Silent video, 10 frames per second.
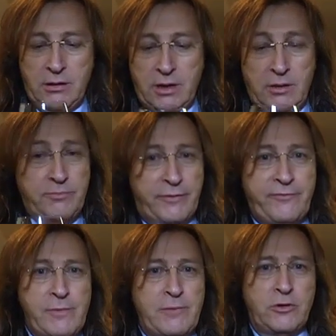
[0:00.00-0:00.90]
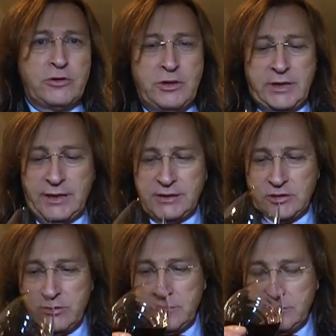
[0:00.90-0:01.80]
il profumo è molto
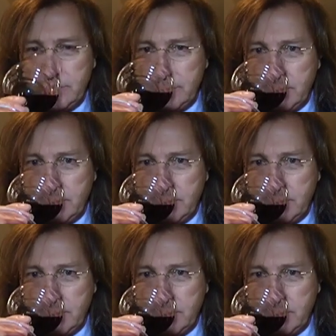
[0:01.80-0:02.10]
intenso.